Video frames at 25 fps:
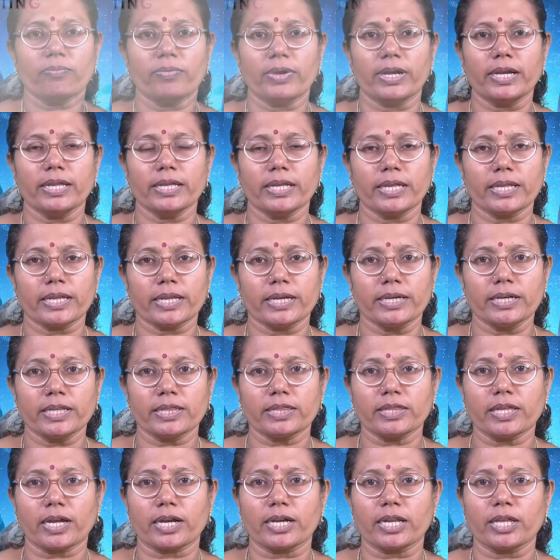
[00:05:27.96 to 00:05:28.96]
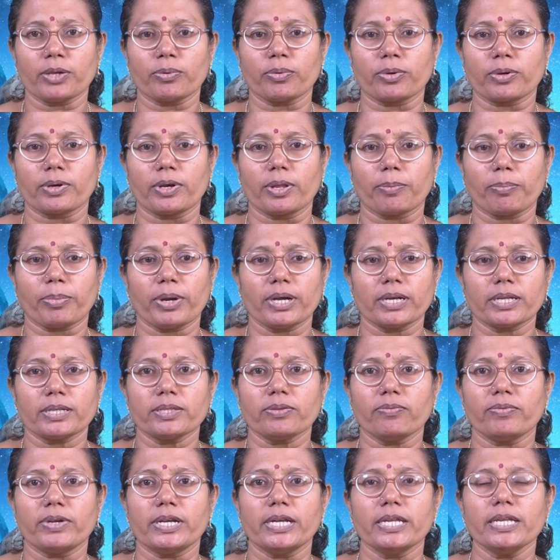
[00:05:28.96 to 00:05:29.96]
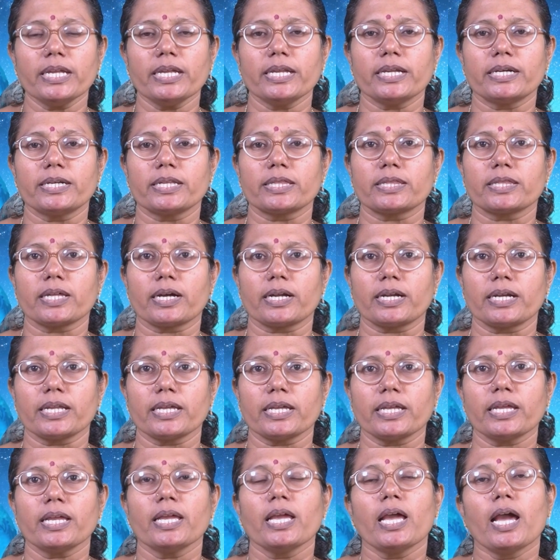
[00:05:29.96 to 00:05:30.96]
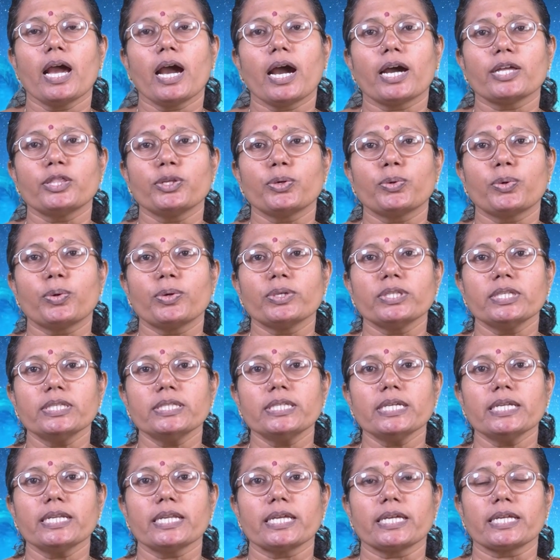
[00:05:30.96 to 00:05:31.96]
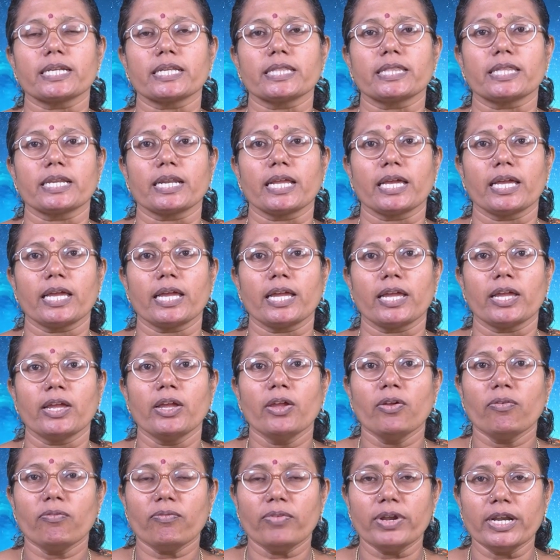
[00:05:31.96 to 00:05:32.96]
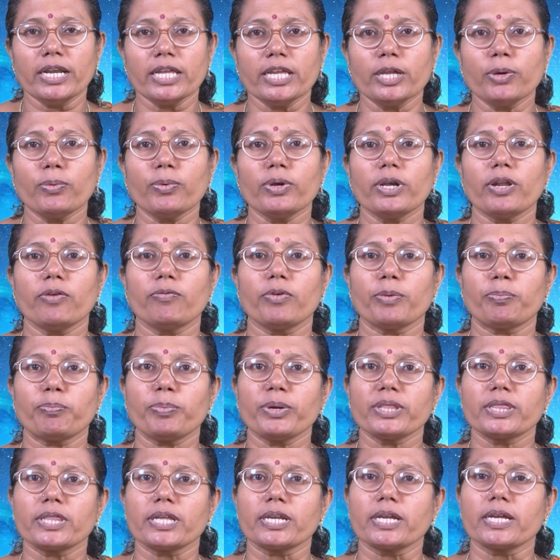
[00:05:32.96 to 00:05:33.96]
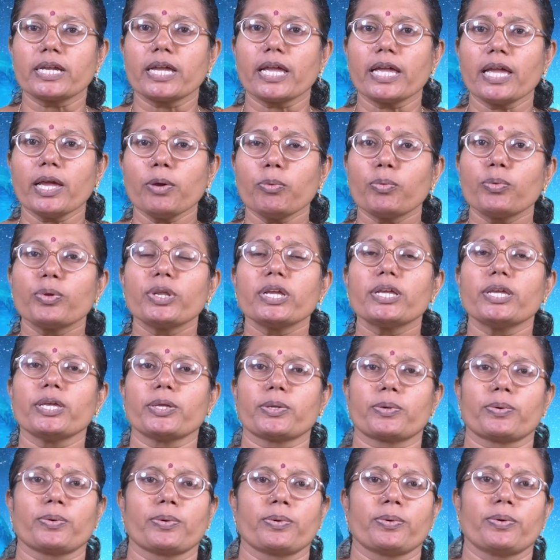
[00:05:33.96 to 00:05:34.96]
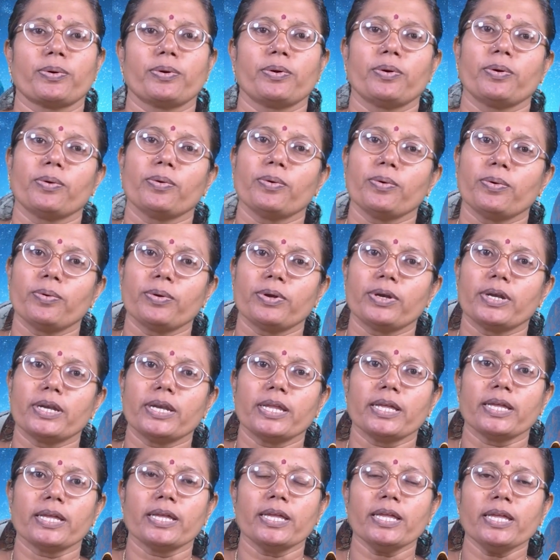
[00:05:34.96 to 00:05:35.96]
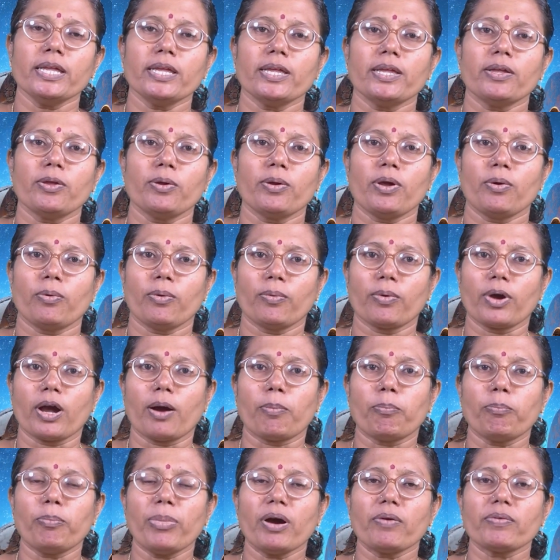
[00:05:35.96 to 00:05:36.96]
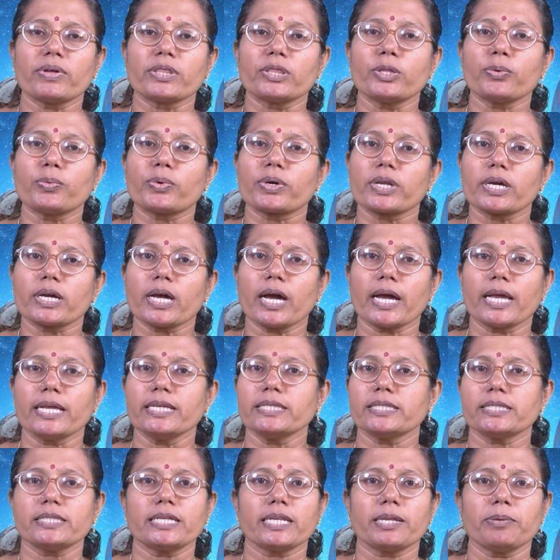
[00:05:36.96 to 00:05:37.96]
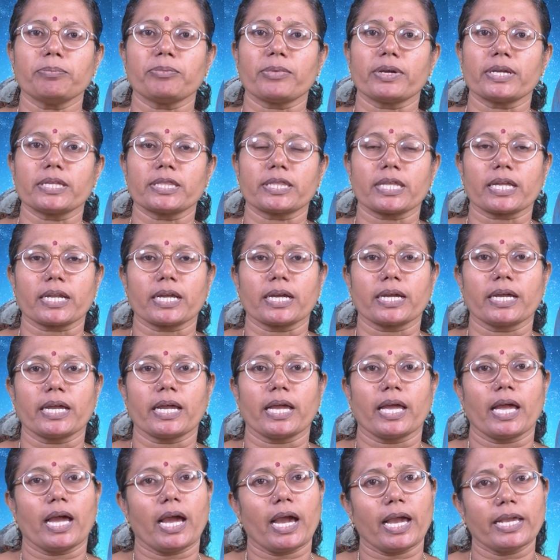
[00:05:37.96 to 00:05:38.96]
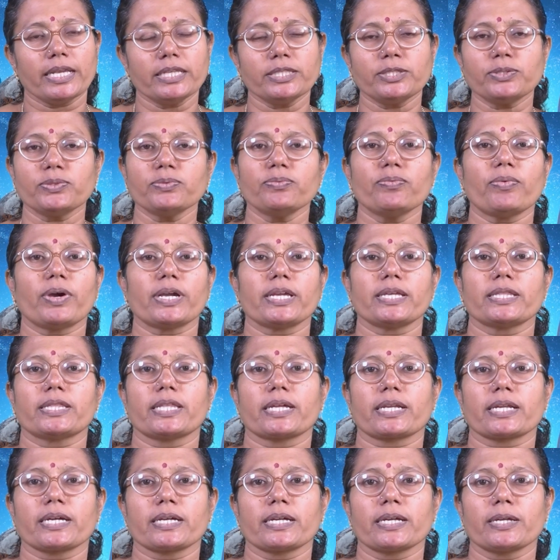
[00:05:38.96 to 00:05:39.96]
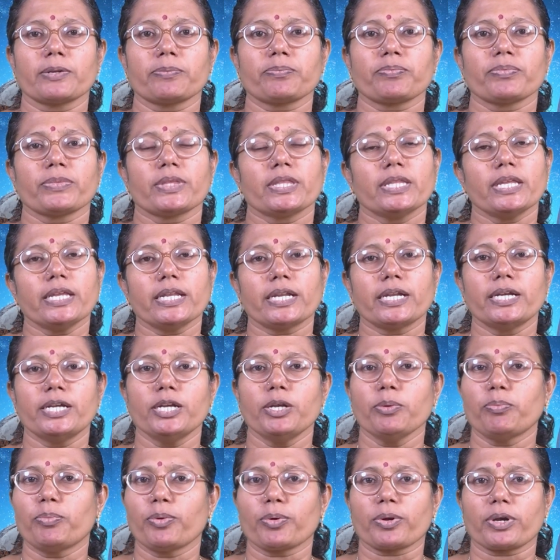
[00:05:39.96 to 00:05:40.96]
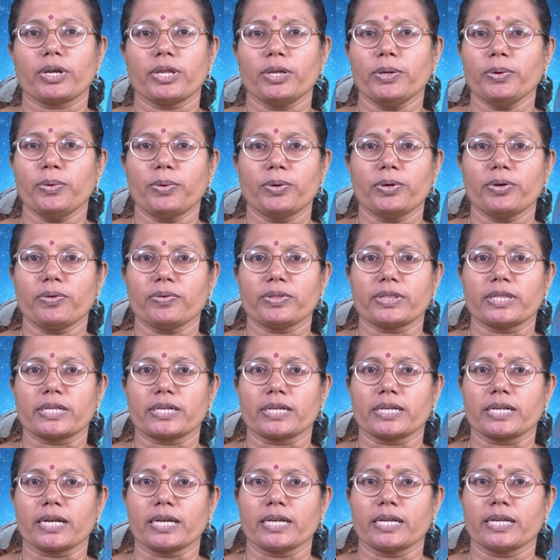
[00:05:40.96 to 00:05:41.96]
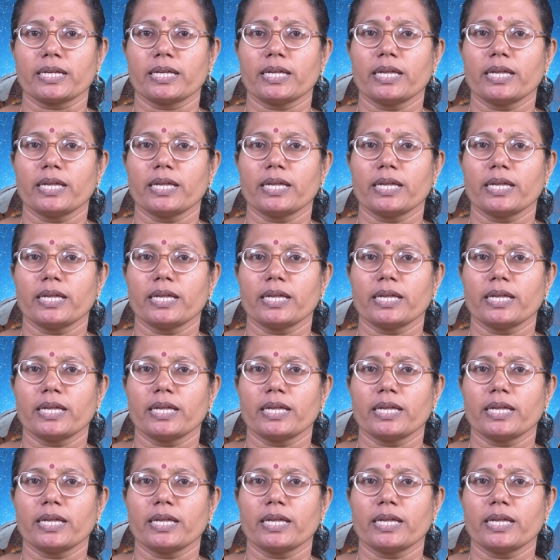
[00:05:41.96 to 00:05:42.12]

வெளியே எடுத்தாலே ஒரு டப்பாலேருந்து வெளியே எடுத்தாலே அது கொஞ்ச நேரத்தில் வெளியே உள்ள வெப்பத்திற்கே உருகிறோம் நீ உங்கள் அப்பா வந்து உனக்கு ஐஸ்கிரீம் வாங்கி தராங்க ஐஸும் வாங்கி தராங்க நீ ரெண்டு பொருளையும் கொண்டு வந்திருக்கிற